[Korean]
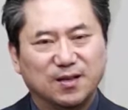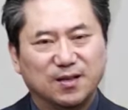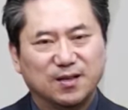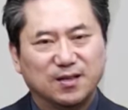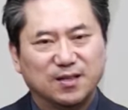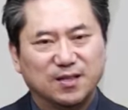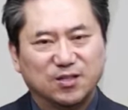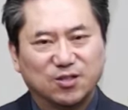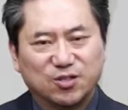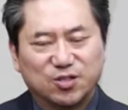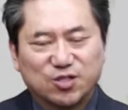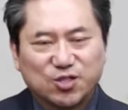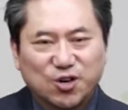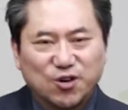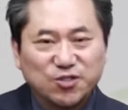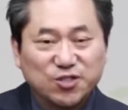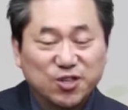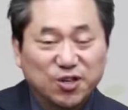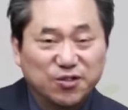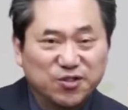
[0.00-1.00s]
이건
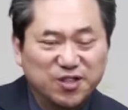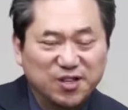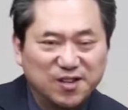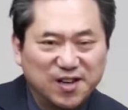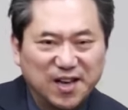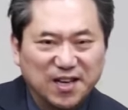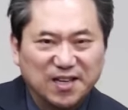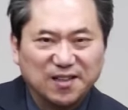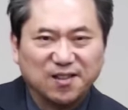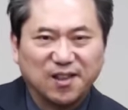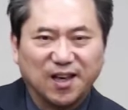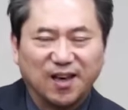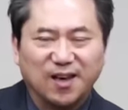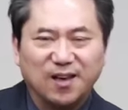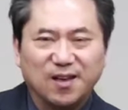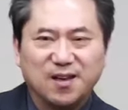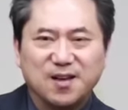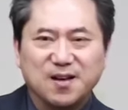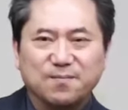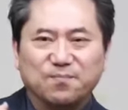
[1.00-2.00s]
청년들 얘기인데
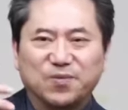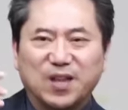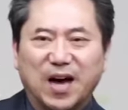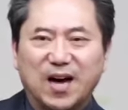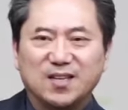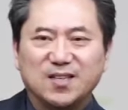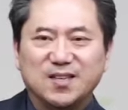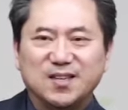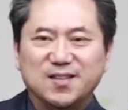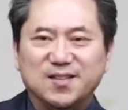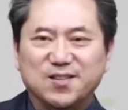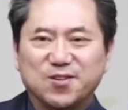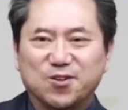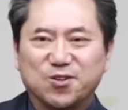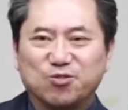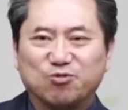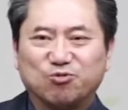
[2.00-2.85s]
나이 들어서